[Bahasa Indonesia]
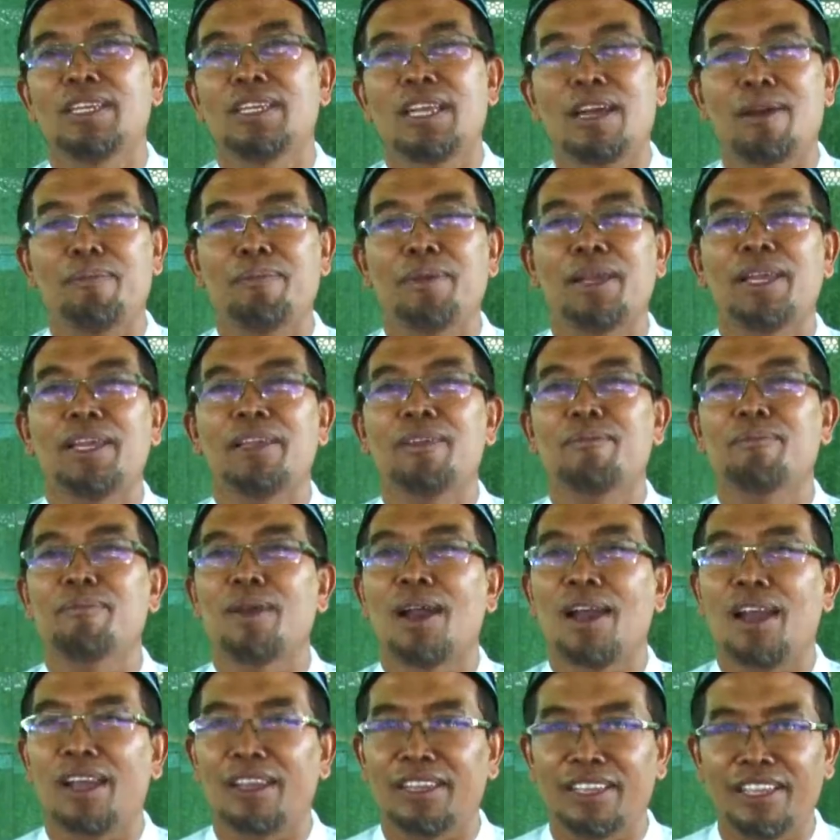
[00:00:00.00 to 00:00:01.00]
damai,
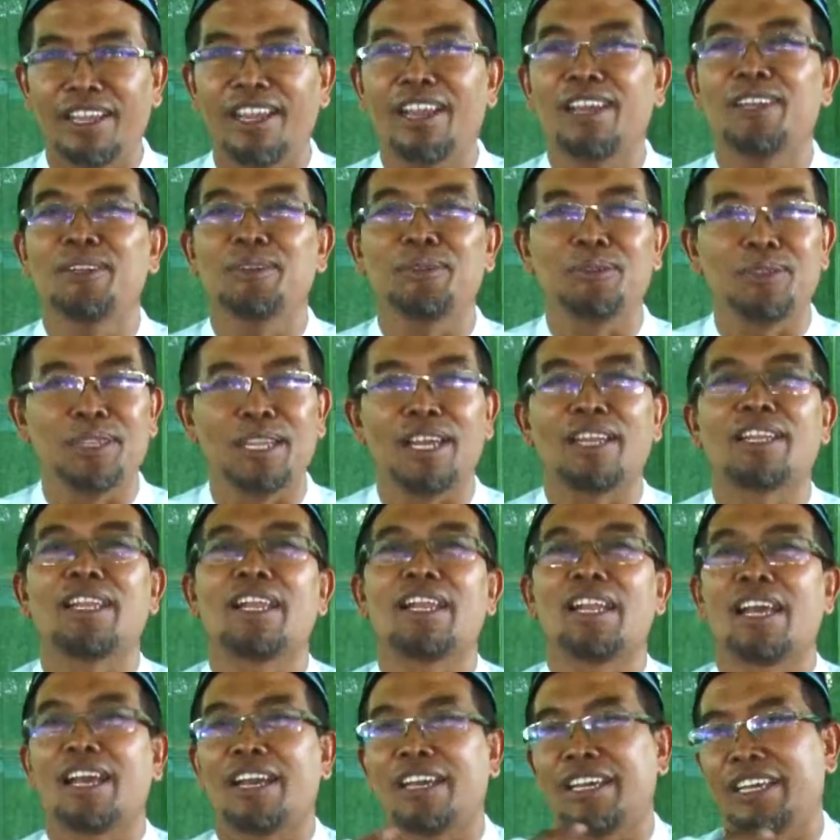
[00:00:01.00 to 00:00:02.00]
bahagia dunia
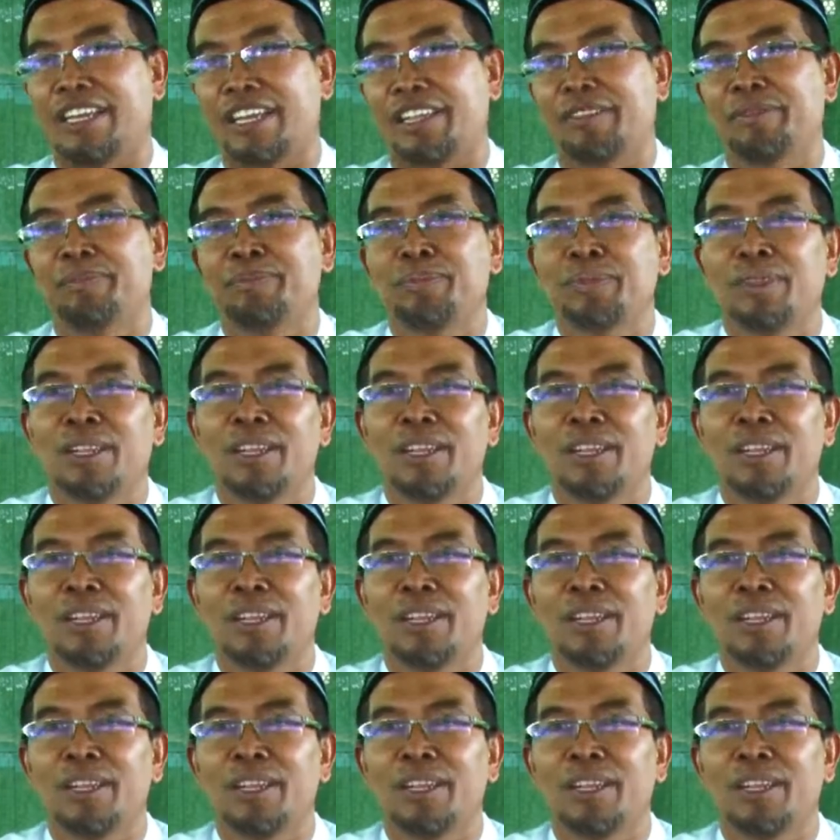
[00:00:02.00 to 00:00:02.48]
dan akhirat.